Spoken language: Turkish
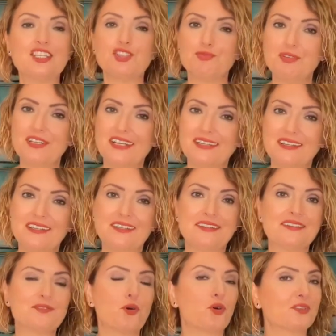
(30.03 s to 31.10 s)

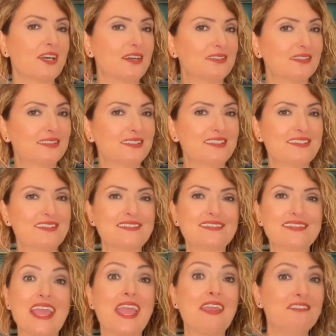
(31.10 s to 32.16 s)
işbirlikleriniz, ortaklıklarınız,
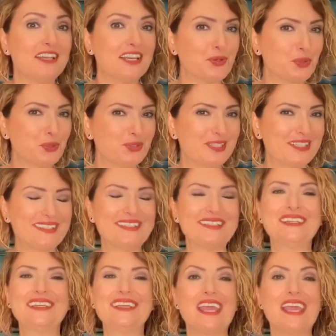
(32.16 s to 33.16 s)
evlilik konuları,